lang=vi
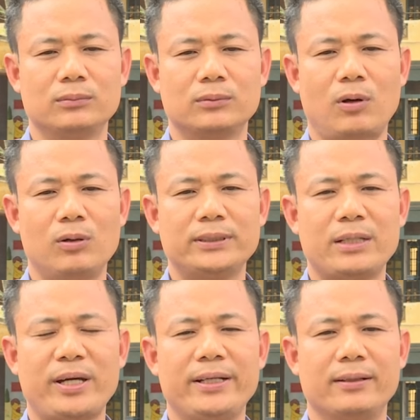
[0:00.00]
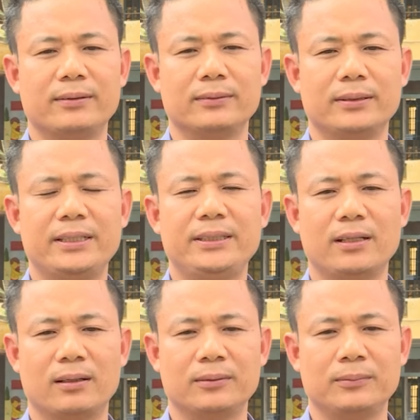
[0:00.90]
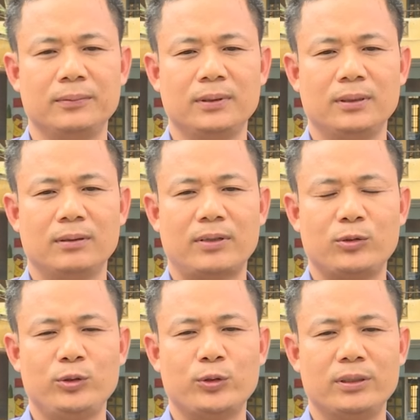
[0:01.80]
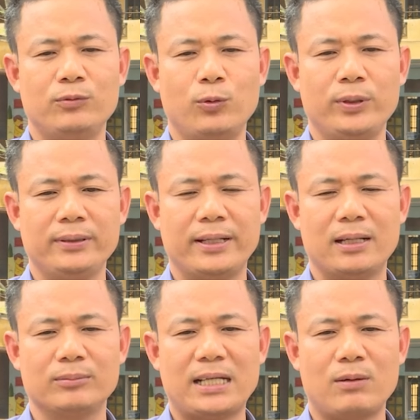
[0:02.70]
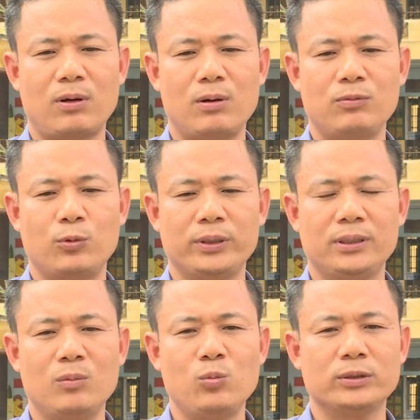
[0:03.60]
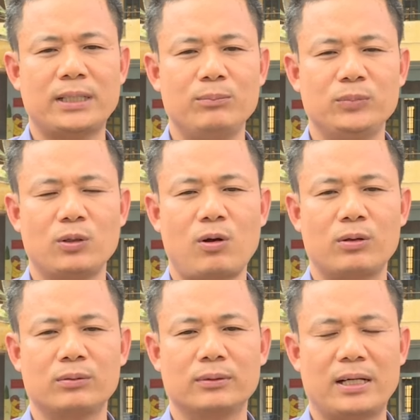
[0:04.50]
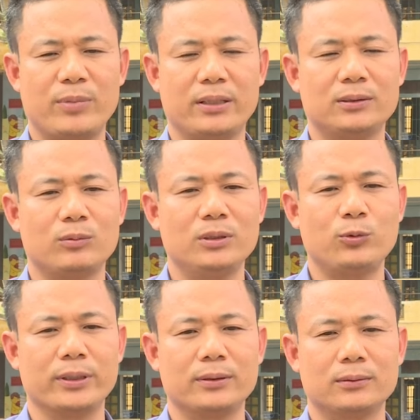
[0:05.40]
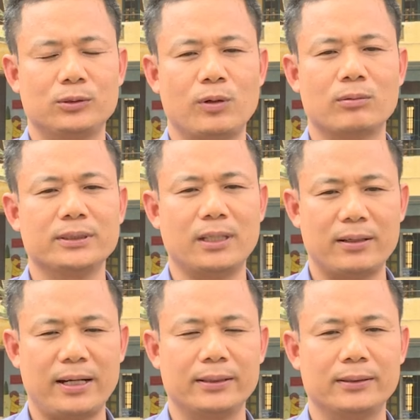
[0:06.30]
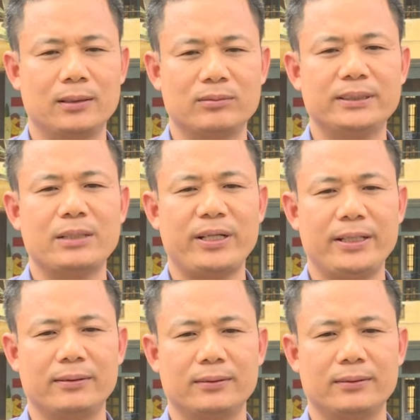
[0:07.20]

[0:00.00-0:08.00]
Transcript: có xe máy điện đi đến trường và tuyên truyền đến phụ huynh để làm sao đó phụ huynh không mua sắm cho con, đặc biệt trong lứa tuổi trung học cơ sở này không đi xe máy điện.